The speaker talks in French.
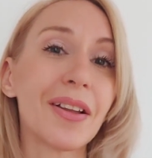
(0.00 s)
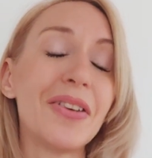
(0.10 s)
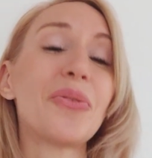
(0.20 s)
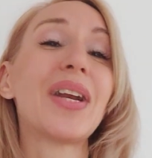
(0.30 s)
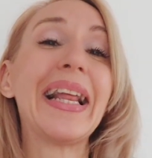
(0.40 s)

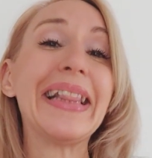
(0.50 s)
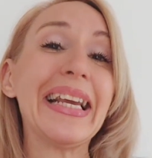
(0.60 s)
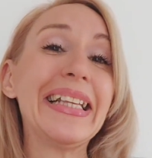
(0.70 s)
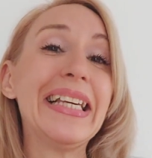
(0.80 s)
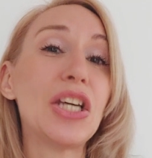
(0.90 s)
donc la
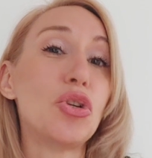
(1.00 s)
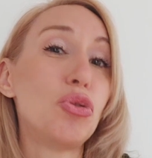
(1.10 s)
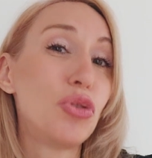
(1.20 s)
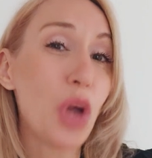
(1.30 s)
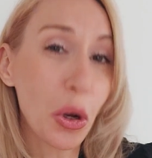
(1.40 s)
technique
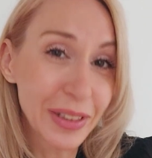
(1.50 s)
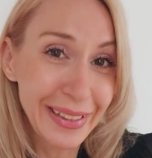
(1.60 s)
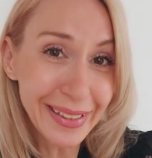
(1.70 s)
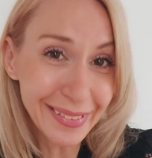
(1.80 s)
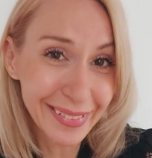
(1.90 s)
du
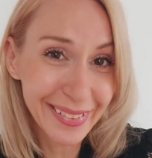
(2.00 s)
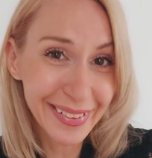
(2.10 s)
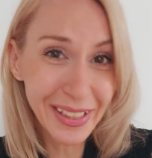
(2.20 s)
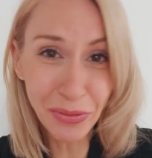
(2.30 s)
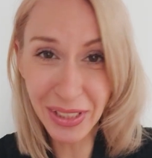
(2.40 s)
dandy,
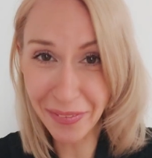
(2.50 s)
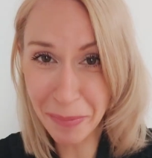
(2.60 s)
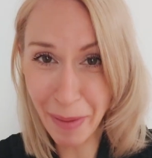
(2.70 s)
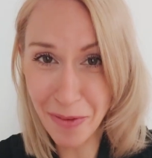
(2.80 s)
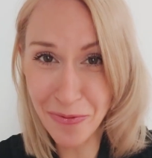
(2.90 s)
si vous
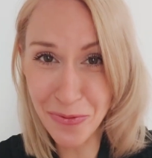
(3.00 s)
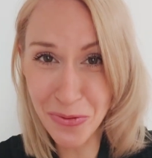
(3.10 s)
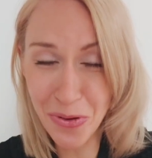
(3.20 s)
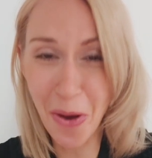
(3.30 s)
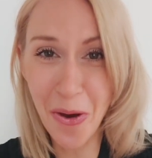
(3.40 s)
n'avez pas
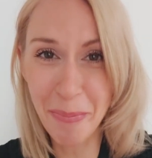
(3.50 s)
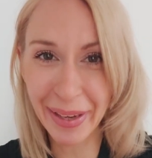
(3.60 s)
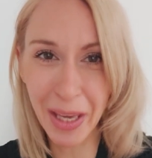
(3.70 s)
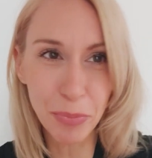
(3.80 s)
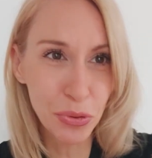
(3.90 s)
vu euh,
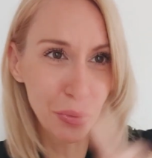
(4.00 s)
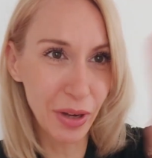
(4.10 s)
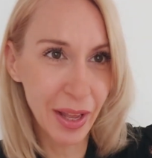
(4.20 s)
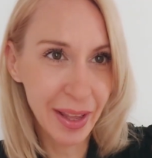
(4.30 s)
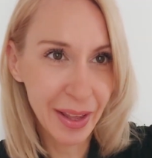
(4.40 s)
ma
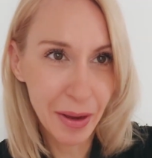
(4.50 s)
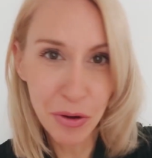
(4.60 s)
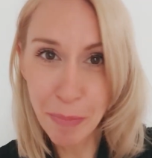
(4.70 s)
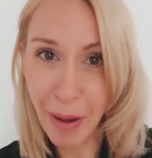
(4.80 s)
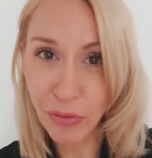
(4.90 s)
capsule,
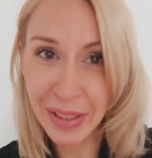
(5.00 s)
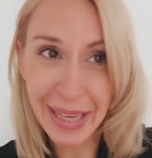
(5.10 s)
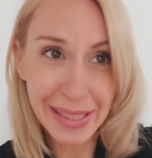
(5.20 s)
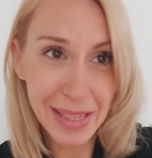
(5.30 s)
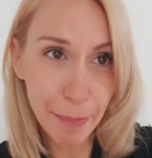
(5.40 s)
le parfum
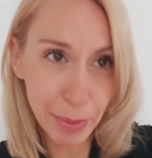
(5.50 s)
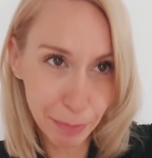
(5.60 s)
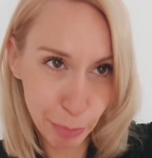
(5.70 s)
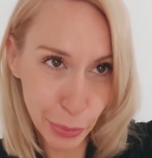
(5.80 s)
de la sape,